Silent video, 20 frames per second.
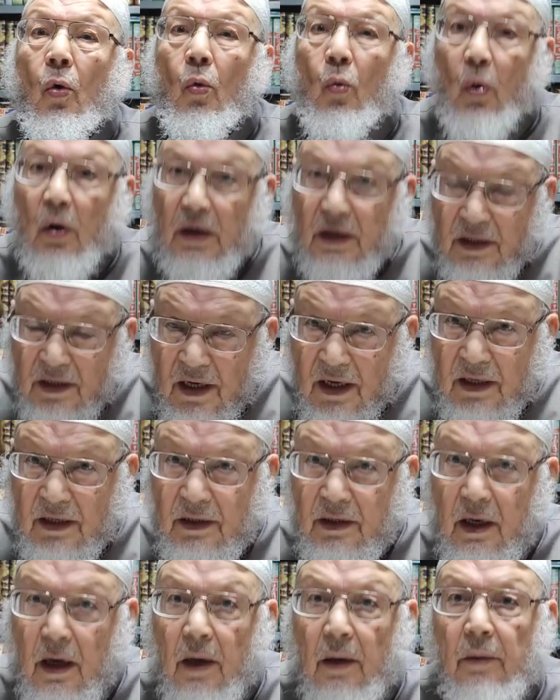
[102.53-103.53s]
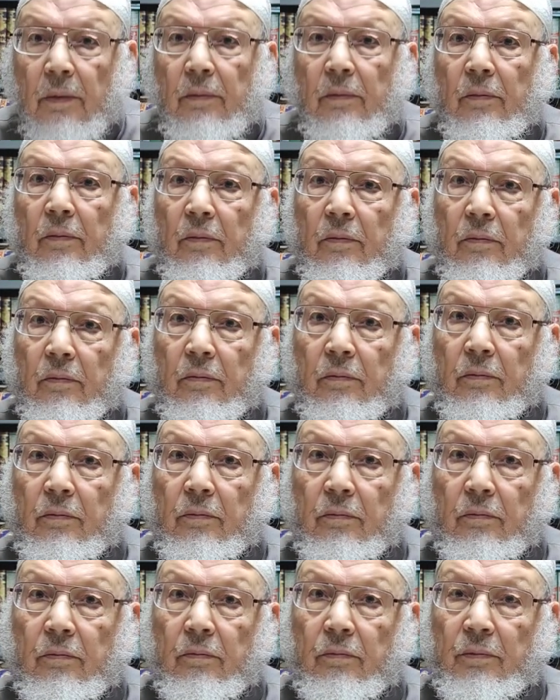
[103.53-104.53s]
ولذلك
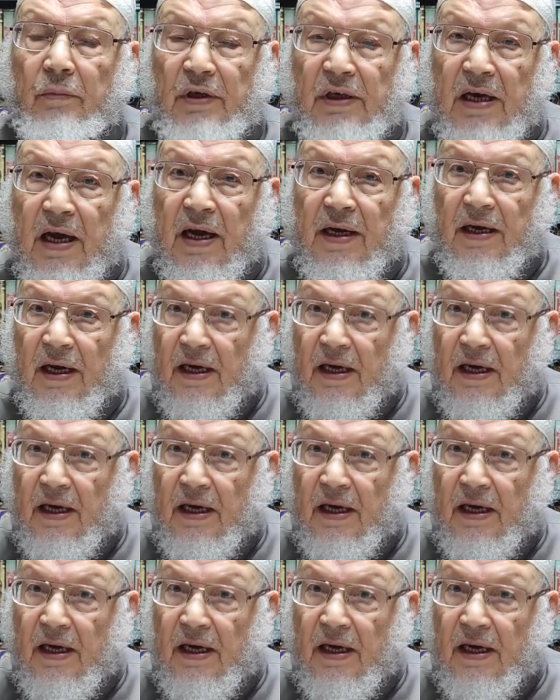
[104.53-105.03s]
بناء